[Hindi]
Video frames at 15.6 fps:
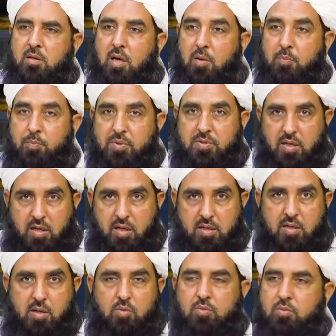हम बता
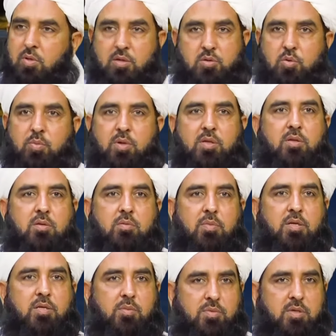रहे हैं सुमत
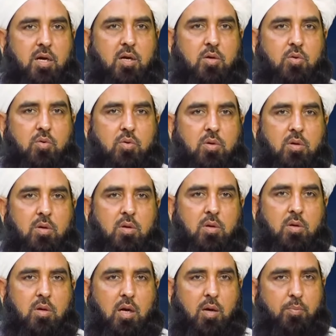मैं समझा रहा हूँ
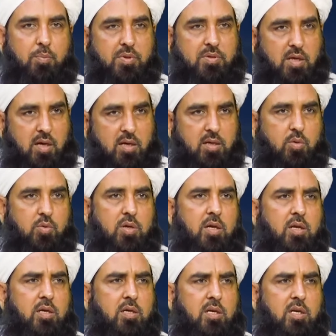हम बता रहे हैं
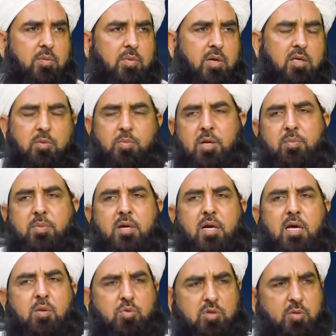कुरान करीम में ये फिर भी
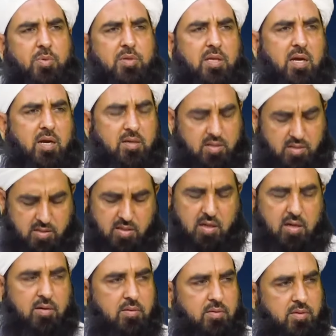कह रहे मुझे पता है ठीक
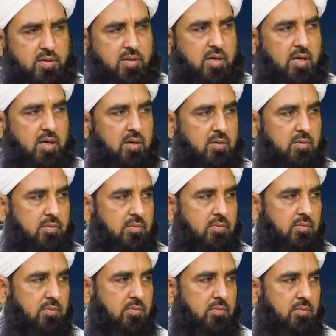है ठीक है
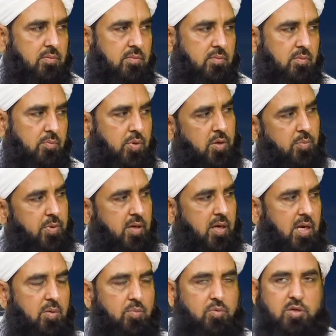फिर भी
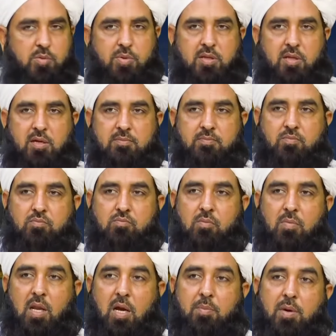कह रहे मुझे पता है
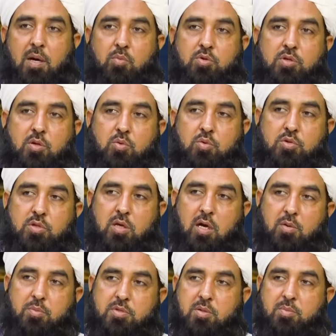अब आप मुझे
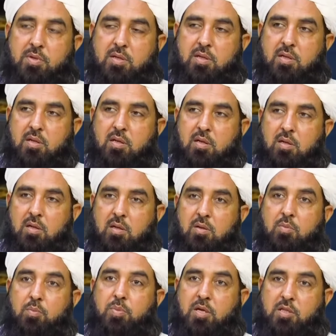गुस्ताख भी समझ रहे हैं
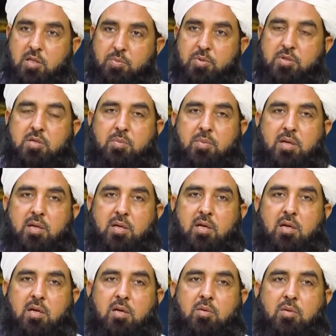बेदब भी समझ रहे
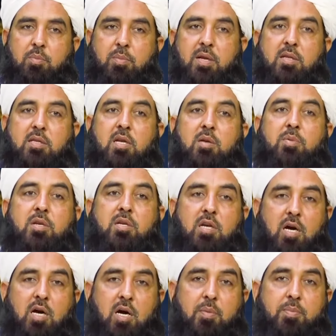हैं मेरे दिल में
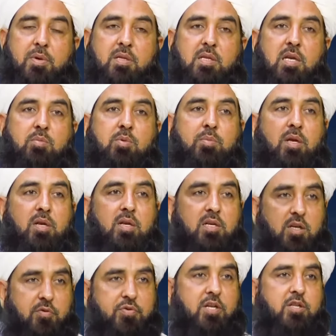आपके दिल में मेरी
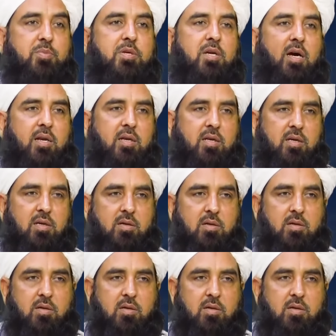नफरत भी आ रही है